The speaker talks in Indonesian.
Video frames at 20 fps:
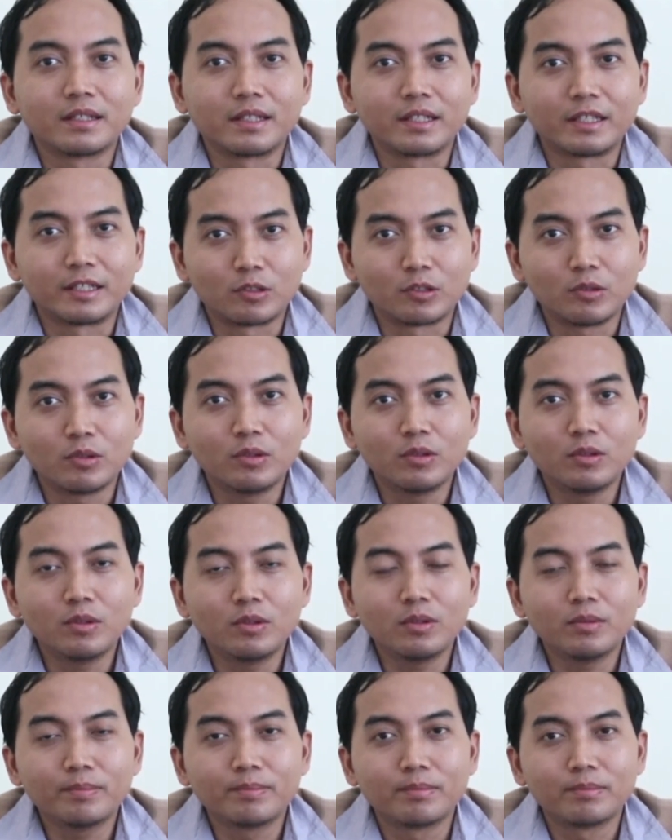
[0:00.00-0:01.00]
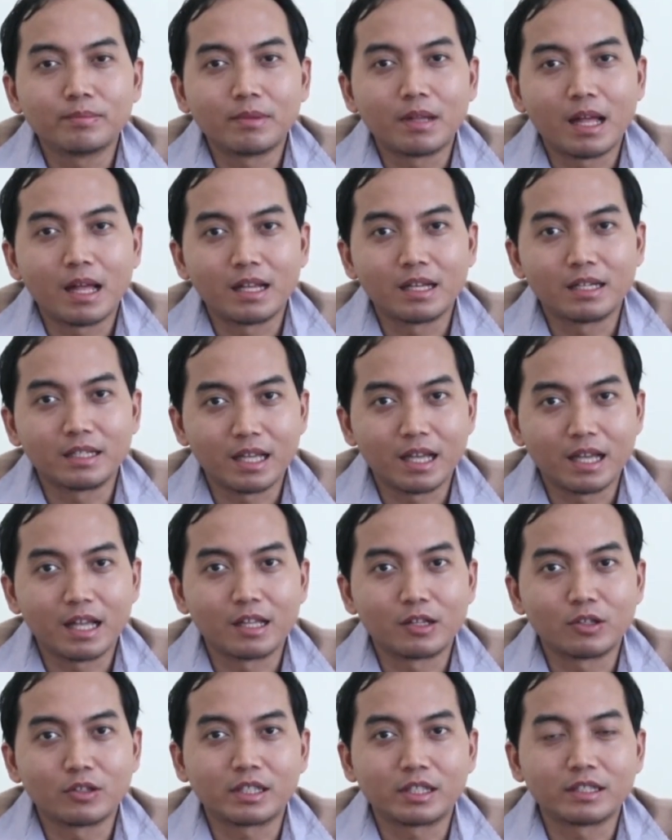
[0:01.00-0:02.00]
Itu hal yang
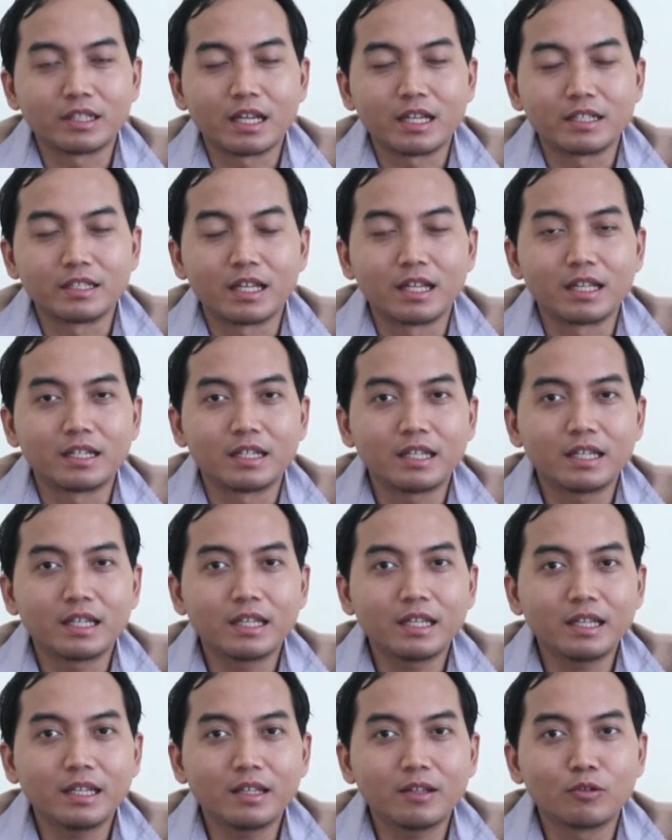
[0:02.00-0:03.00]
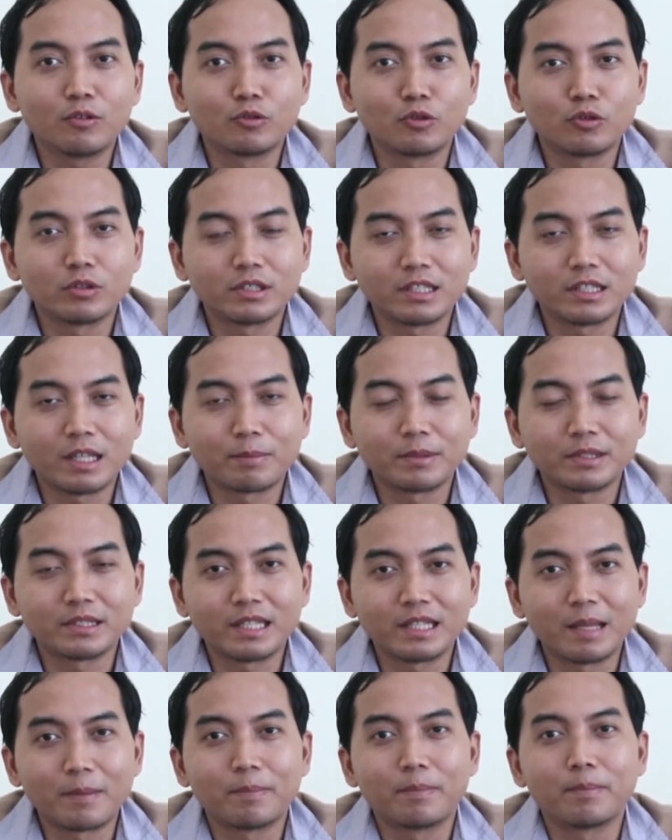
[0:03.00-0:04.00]
harus kita hindari untuk
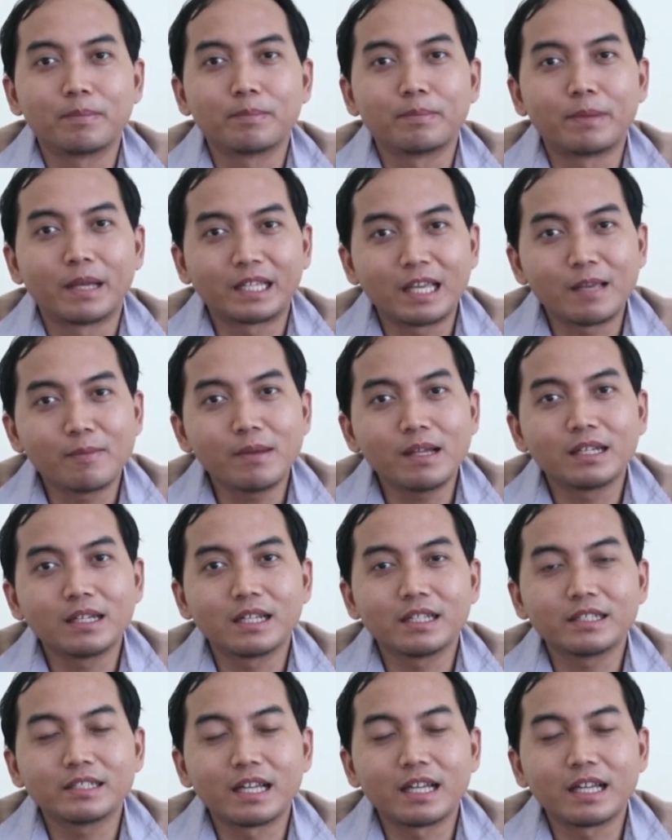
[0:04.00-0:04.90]
step-step bagaimana